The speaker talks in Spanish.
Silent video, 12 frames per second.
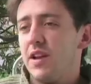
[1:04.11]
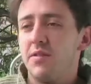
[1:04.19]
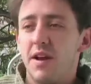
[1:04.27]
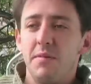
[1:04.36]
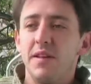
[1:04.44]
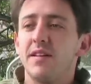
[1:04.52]

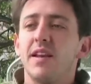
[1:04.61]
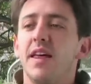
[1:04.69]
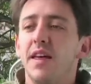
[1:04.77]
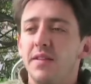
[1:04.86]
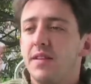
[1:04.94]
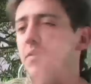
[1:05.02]
era una
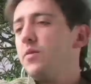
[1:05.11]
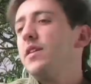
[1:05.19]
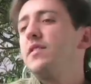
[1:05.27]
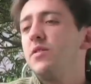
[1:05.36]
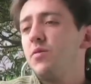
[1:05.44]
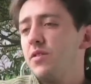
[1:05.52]
mezcla de,
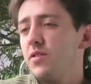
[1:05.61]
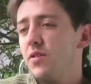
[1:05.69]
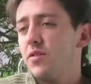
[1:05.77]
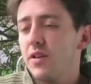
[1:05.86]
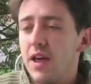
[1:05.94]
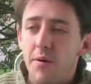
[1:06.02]
una
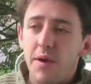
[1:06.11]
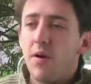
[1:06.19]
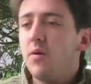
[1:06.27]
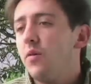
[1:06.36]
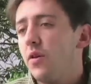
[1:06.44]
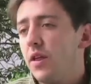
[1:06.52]
situación que
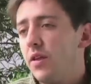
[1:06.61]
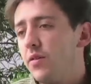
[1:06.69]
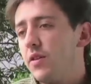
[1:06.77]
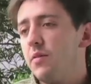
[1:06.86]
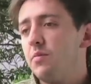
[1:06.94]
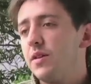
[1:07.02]
había
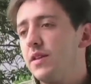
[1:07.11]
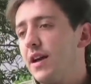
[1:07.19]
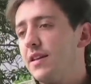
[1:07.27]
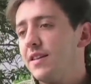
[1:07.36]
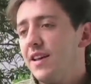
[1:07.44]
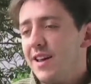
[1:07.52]
ocurrido tiempo
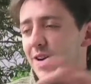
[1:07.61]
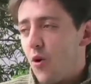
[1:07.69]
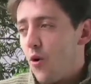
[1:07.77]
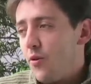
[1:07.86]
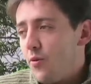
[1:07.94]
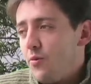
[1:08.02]
atrás
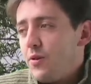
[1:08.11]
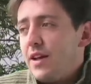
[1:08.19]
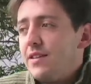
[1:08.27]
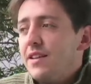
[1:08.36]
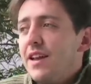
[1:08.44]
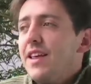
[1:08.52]
con
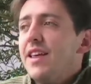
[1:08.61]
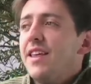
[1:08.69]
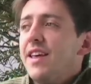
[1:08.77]
una serie